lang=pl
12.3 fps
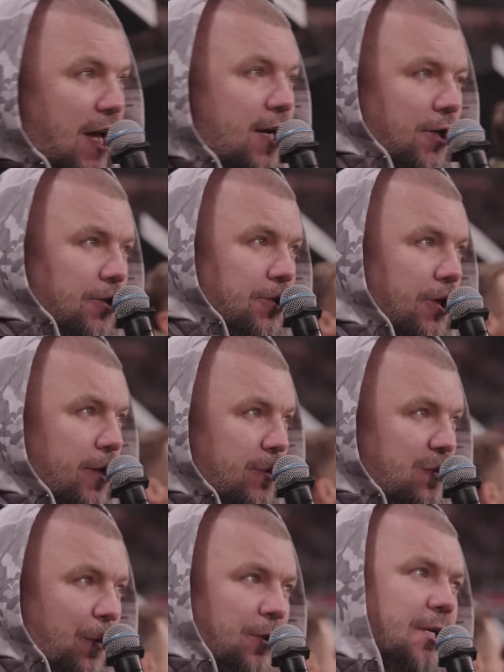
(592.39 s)
zakończonym
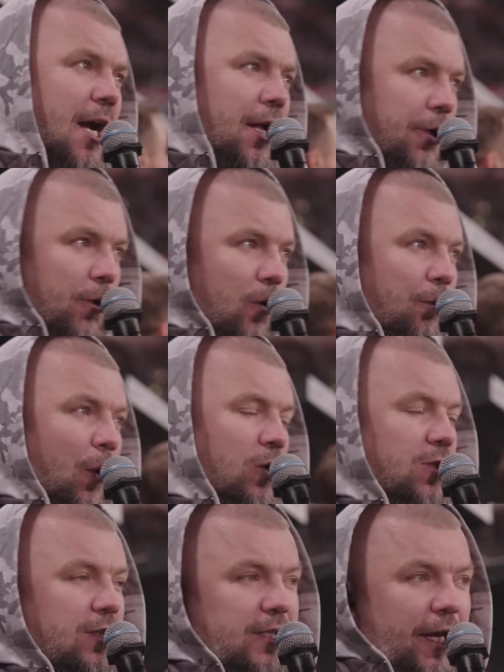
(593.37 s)
spotkaniu
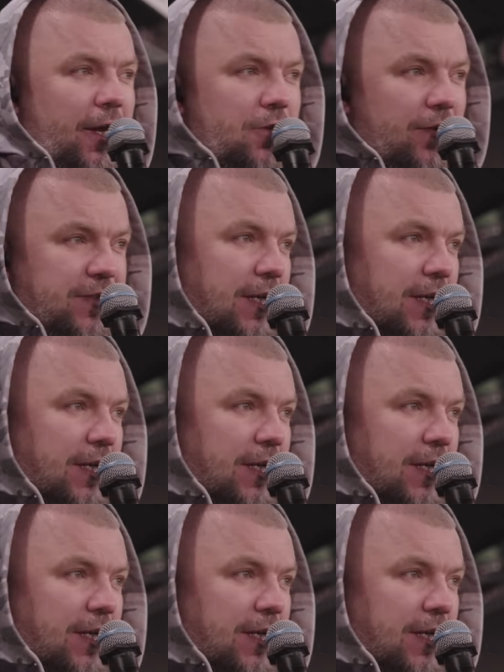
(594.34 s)
pozostajecie w